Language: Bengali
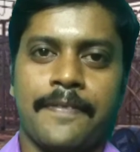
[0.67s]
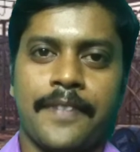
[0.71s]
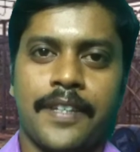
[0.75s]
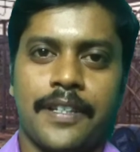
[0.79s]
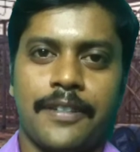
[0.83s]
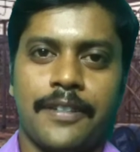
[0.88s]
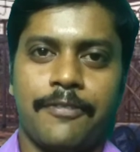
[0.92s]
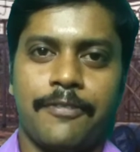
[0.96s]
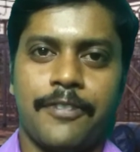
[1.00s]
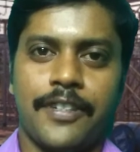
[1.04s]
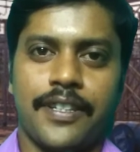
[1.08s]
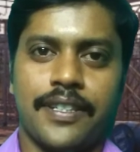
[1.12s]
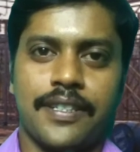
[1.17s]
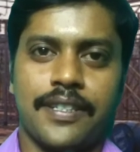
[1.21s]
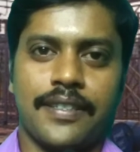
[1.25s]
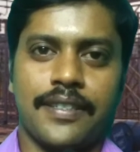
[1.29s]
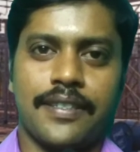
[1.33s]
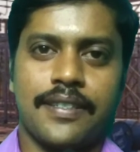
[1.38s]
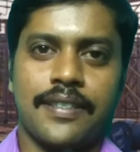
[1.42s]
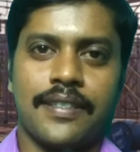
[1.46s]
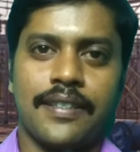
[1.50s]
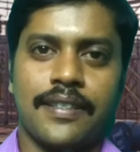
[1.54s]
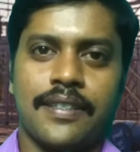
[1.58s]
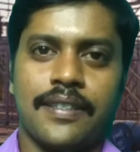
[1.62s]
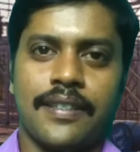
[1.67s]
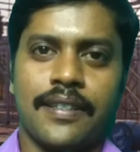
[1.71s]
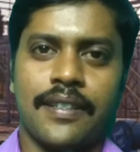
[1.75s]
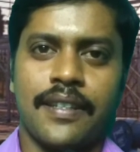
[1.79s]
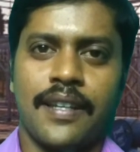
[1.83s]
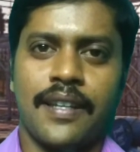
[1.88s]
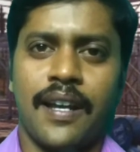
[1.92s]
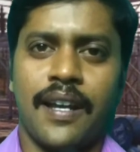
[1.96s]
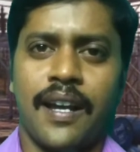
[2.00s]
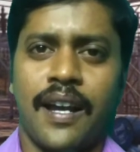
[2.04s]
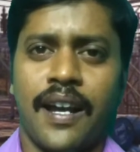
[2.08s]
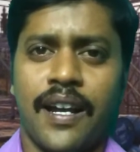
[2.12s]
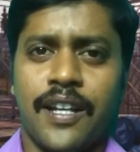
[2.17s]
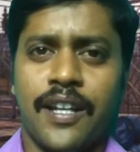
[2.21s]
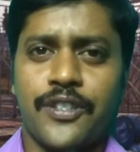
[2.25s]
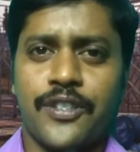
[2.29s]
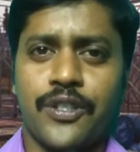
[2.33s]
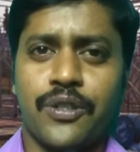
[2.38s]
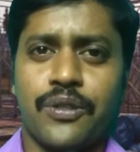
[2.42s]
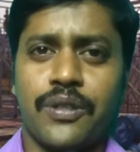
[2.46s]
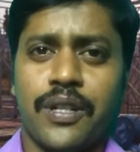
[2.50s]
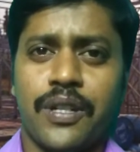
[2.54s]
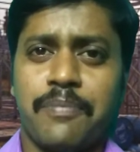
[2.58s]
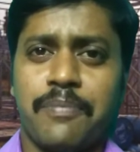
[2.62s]
হ্যালো ফ্রেন্ডস আজ
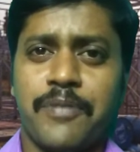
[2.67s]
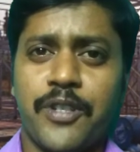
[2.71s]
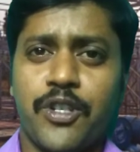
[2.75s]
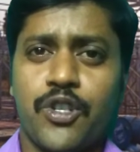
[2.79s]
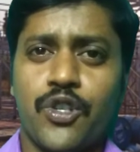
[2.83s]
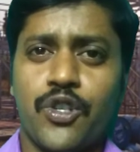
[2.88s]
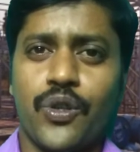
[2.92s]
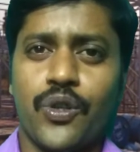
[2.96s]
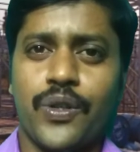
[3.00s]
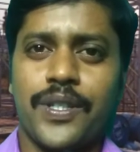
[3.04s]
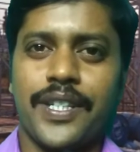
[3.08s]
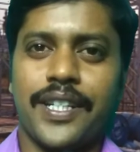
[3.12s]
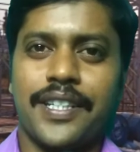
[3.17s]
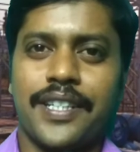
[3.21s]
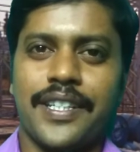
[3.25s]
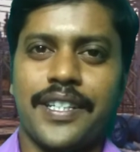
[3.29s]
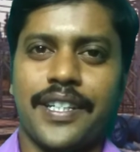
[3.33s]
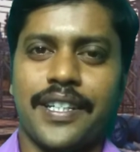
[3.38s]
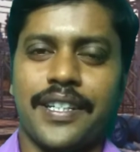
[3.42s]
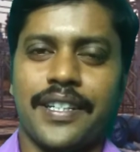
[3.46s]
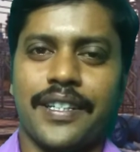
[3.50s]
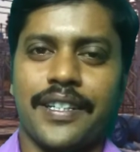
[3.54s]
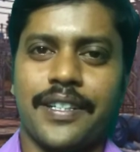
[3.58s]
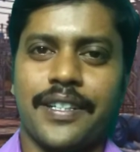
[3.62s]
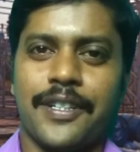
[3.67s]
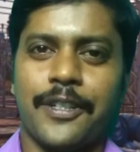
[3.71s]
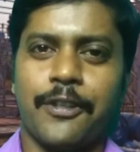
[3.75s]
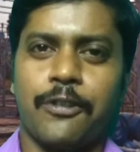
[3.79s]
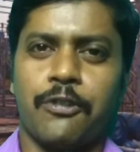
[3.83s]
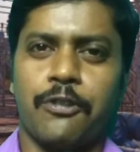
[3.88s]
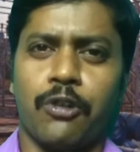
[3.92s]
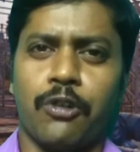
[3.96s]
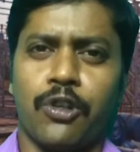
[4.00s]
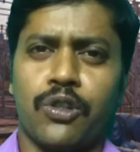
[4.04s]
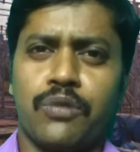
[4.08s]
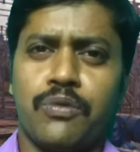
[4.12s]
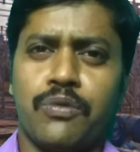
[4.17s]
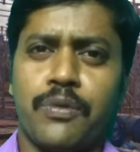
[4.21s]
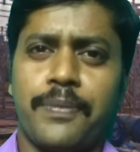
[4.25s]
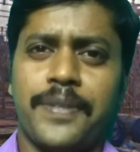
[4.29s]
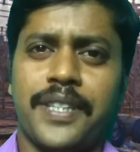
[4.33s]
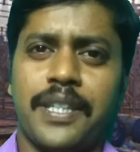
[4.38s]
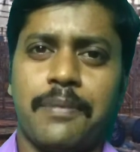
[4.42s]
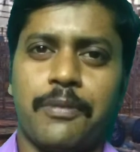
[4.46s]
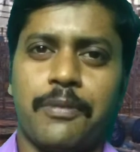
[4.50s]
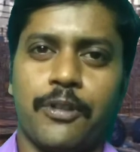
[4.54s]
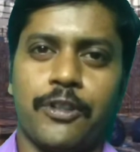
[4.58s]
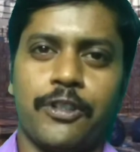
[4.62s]
গোটা বিশ্বই একটি
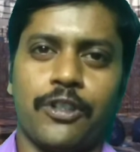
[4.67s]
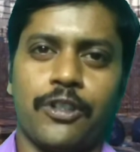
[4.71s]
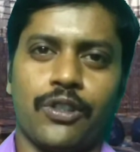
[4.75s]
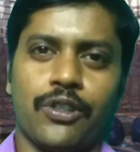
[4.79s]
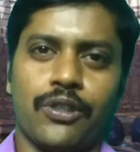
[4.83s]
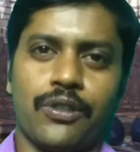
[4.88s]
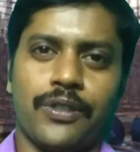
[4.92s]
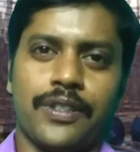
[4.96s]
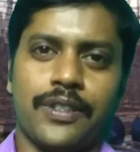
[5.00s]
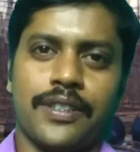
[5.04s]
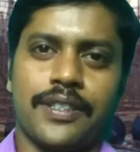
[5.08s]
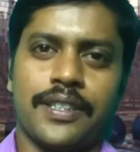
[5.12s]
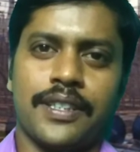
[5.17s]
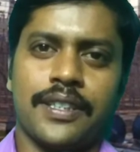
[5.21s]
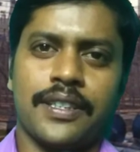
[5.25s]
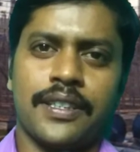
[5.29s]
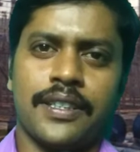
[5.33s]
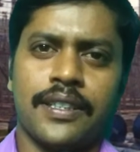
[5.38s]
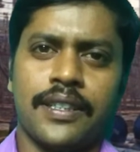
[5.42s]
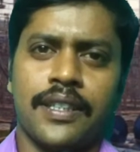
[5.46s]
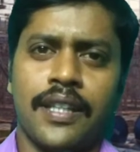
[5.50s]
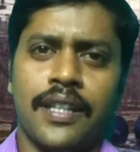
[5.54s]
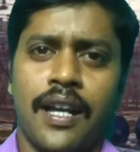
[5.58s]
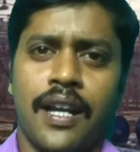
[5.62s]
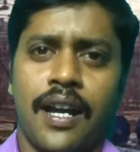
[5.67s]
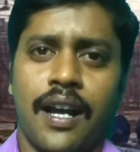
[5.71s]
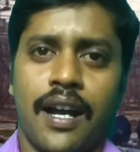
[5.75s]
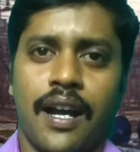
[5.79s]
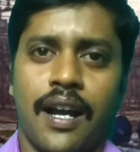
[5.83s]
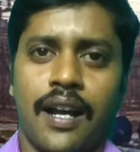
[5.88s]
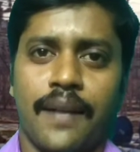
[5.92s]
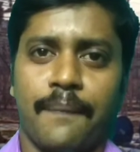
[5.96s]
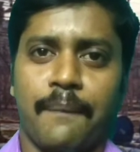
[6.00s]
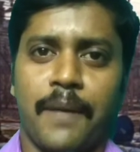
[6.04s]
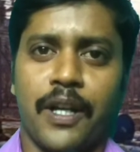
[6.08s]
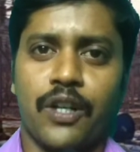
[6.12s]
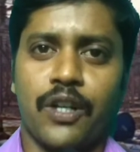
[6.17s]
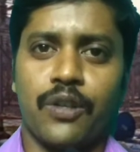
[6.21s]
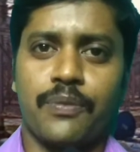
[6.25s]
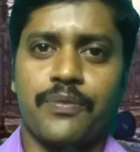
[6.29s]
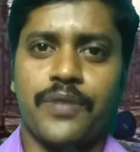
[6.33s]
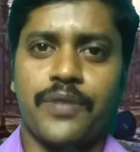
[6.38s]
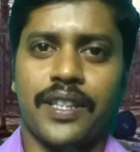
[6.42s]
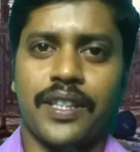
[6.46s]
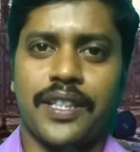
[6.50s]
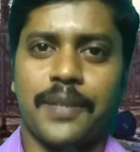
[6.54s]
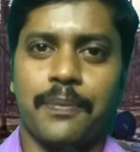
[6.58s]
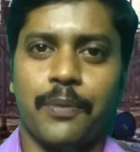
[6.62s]
রণভূমিতে পরিণত হয়েছে আর মানব
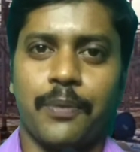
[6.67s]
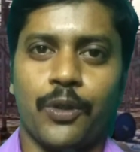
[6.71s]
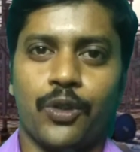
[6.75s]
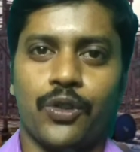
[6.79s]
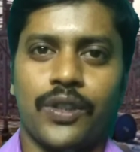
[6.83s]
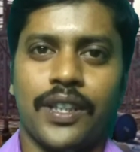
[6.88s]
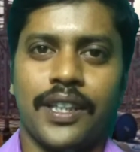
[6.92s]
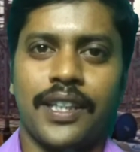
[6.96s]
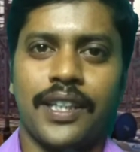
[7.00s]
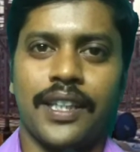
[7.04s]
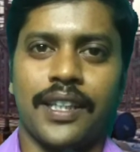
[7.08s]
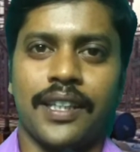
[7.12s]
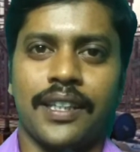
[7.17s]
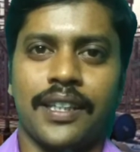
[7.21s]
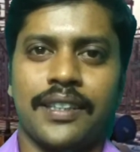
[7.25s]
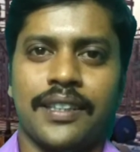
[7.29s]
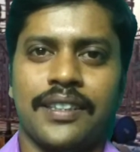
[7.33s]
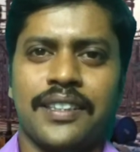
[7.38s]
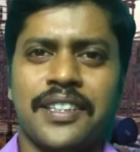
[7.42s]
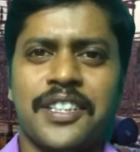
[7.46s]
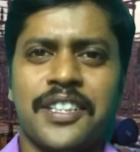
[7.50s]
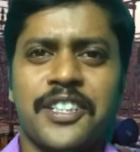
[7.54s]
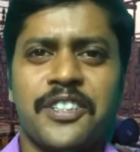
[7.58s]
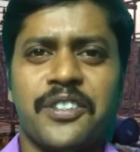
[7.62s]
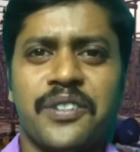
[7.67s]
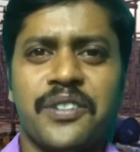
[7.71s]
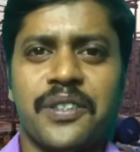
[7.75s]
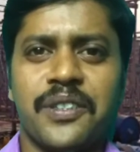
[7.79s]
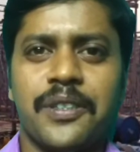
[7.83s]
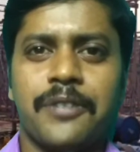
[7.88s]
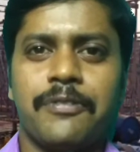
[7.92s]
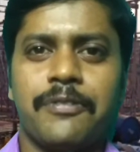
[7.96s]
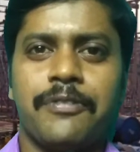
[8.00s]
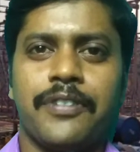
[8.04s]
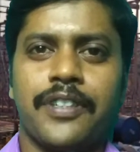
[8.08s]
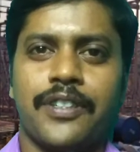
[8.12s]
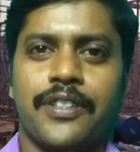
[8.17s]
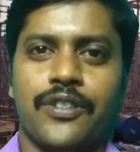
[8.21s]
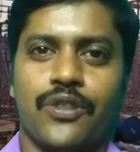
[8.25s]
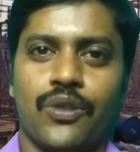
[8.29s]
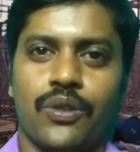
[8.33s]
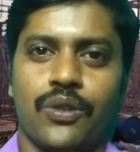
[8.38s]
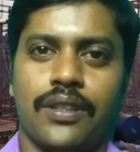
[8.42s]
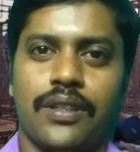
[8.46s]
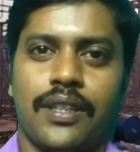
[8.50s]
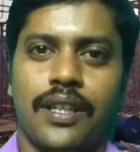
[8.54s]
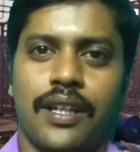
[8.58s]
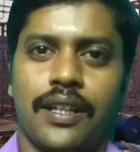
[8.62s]
জাতির প্রত্যেকে নির্ভীক
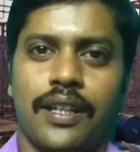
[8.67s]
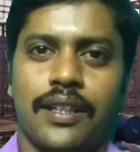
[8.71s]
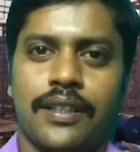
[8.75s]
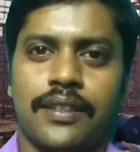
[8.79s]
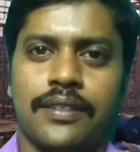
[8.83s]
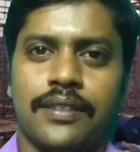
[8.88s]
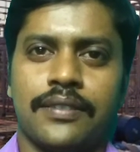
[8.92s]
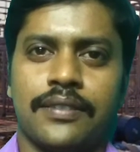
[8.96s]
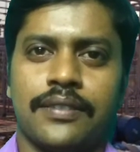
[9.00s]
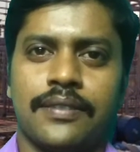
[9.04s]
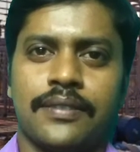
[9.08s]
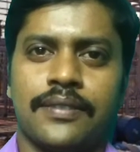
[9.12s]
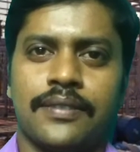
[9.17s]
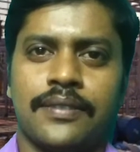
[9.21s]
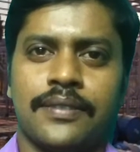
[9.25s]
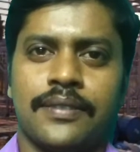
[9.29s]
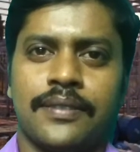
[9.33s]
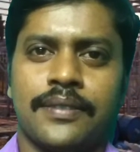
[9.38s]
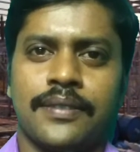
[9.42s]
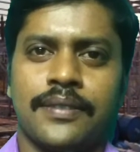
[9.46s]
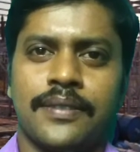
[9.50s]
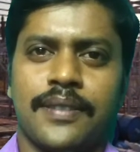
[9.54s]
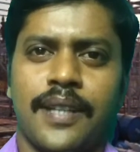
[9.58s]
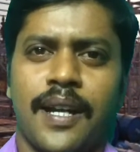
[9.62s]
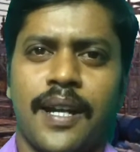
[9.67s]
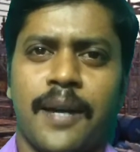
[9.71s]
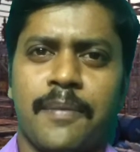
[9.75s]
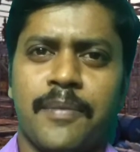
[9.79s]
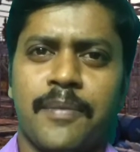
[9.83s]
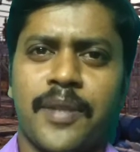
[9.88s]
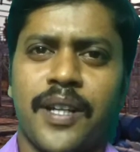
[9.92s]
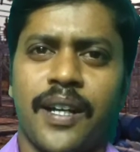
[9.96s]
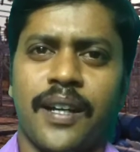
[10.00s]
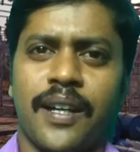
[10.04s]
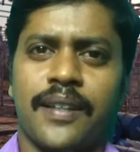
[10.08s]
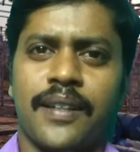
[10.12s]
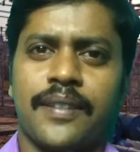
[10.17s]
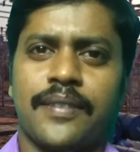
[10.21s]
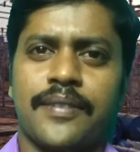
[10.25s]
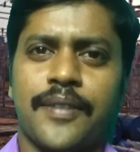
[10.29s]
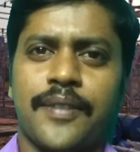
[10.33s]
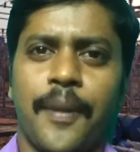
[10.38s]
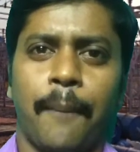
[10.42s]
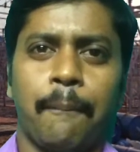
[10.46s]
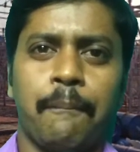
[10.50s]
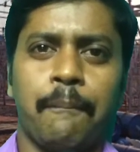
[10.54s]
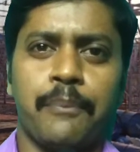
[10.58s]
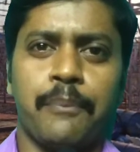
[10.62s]
যোদ্ধা আমরা
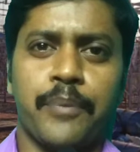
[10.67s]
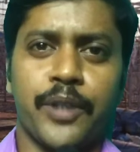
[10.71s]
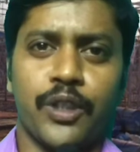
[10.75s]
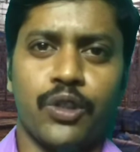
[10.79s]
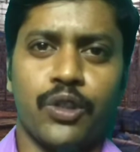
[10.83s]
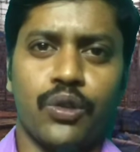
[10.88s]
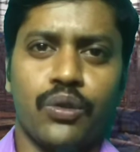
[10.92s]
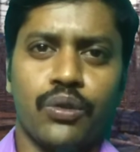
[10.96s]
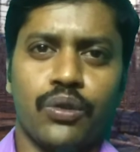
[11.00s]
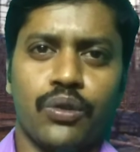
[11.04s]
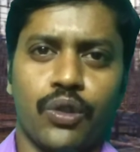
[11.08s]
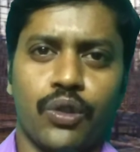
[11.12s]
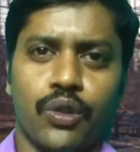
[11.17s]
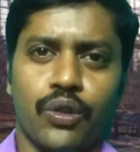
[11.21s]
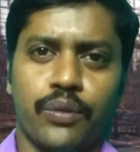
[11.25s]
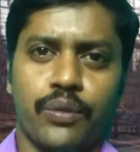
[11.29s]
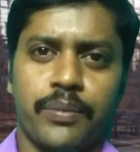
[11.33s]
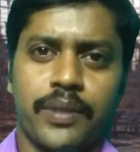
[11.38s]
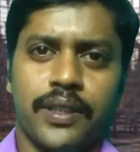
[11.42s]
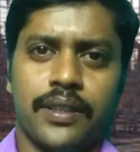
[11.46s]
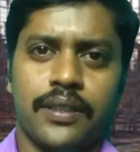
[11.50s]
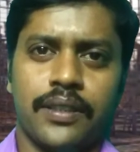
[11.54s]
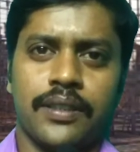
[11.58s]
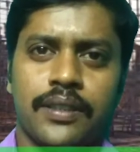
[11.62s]
বিদ্যুৎ কর্মী